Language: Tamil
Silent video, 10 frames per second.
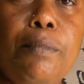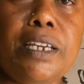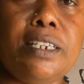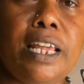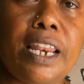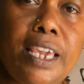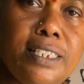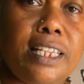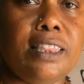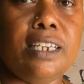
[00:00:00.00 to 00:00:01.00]
நமக்கு நிறைய
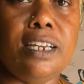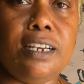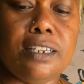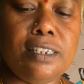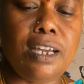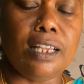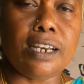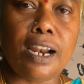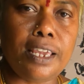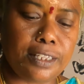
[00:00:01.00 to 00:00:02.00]
சத்துக்கள் இருக்குது
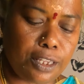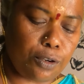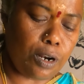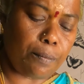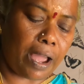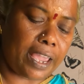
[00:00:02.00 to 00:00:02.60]
அதனால் இதையும் நம்ம